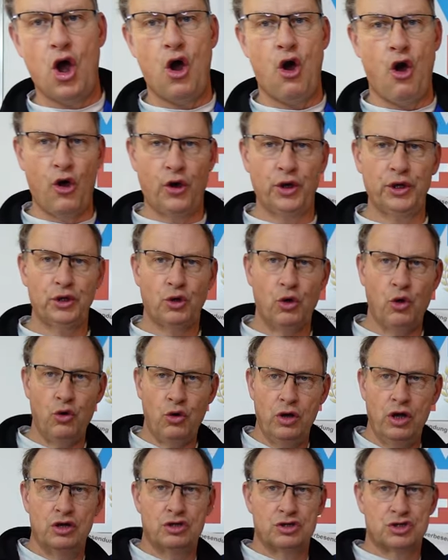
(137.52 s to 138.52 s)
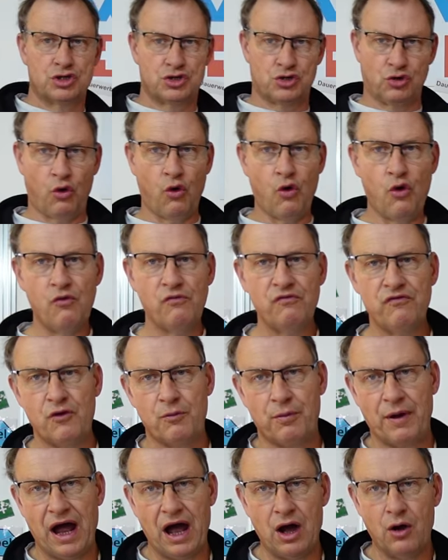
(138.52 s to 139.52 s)
Euro
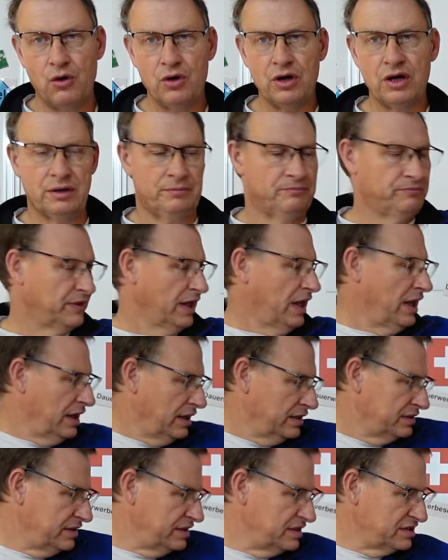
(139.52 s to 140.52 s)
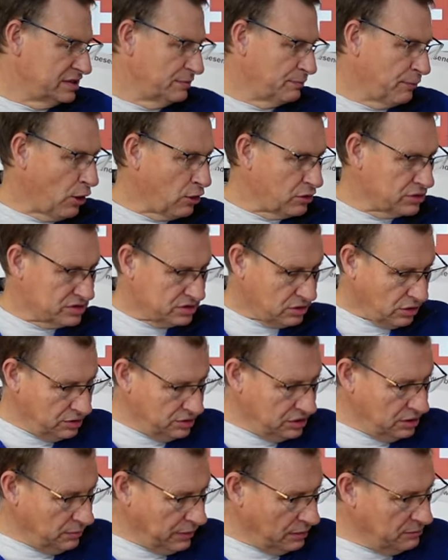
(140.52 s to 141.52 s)
Stromverbrauch. Diese Box
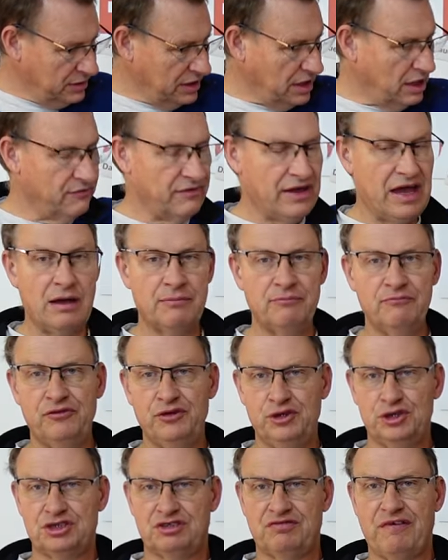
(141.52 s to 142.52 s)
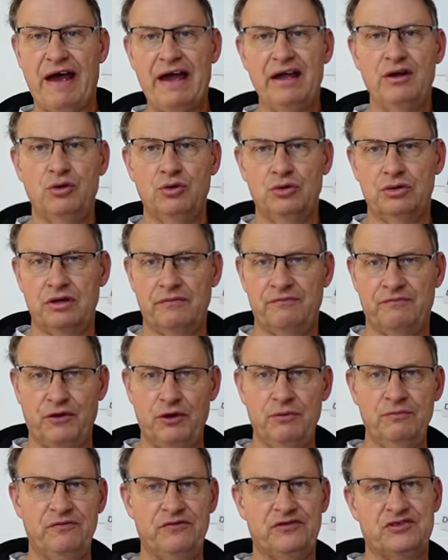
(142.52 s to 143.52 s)
könnt ihr bei mir erwerben für
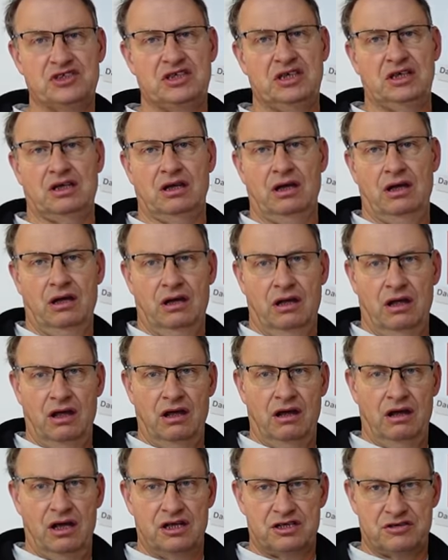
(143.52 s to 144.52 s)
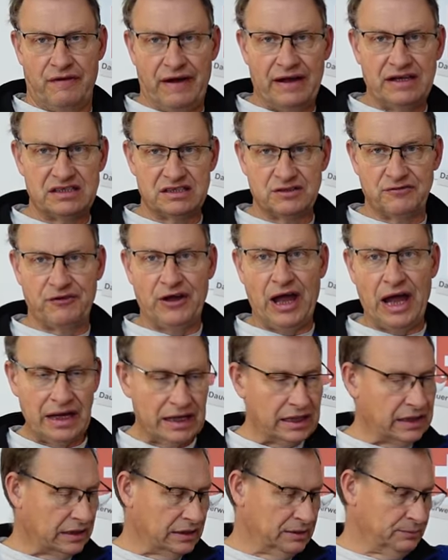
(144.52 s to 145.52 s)
250 Schweizer
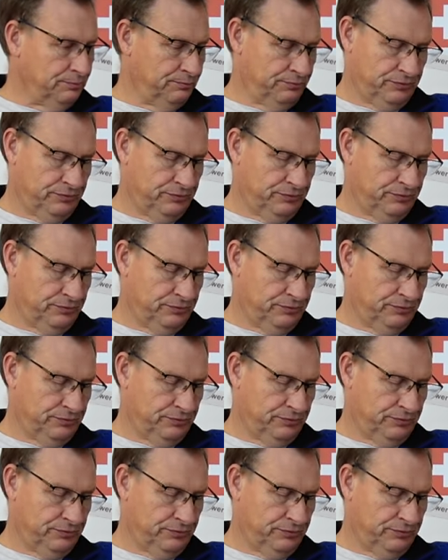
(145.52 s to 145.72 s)
Franken.